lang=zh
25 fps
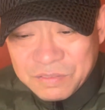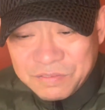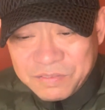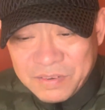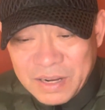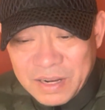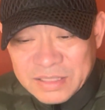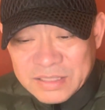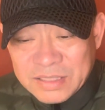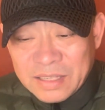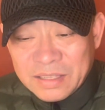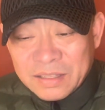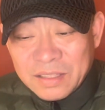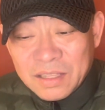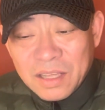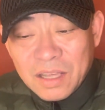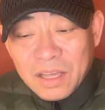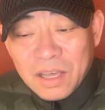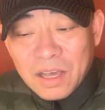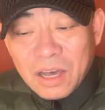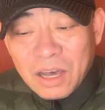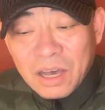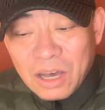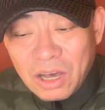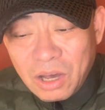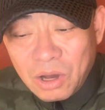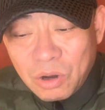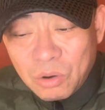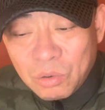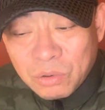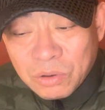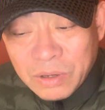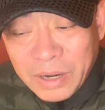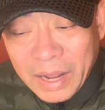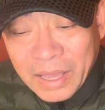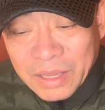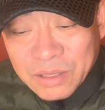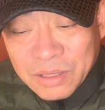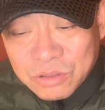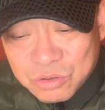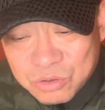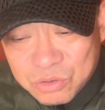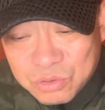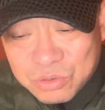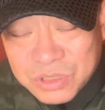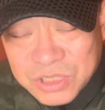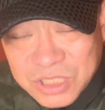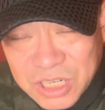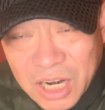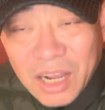发展、后来
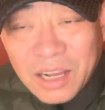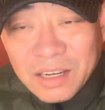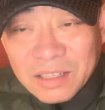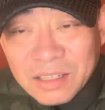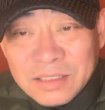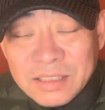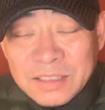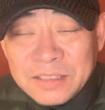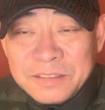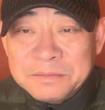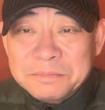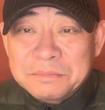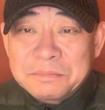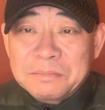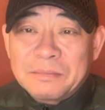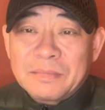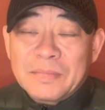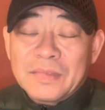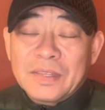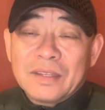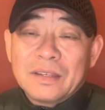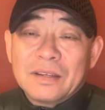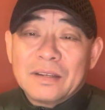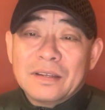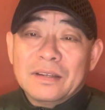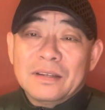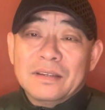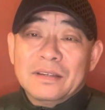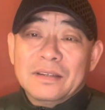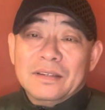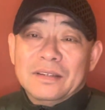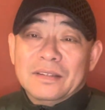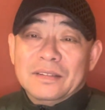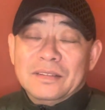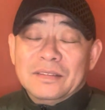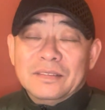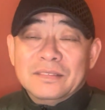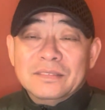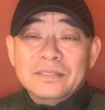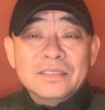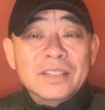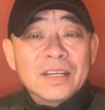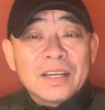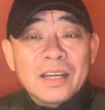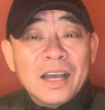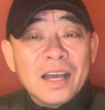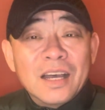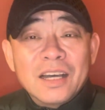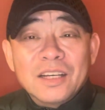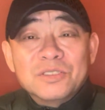居上呢？你再
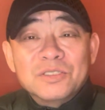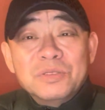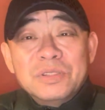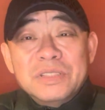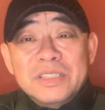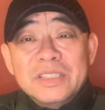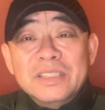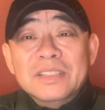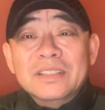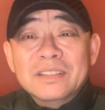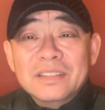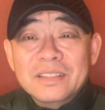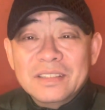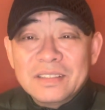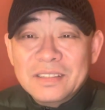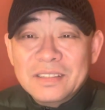看看最近，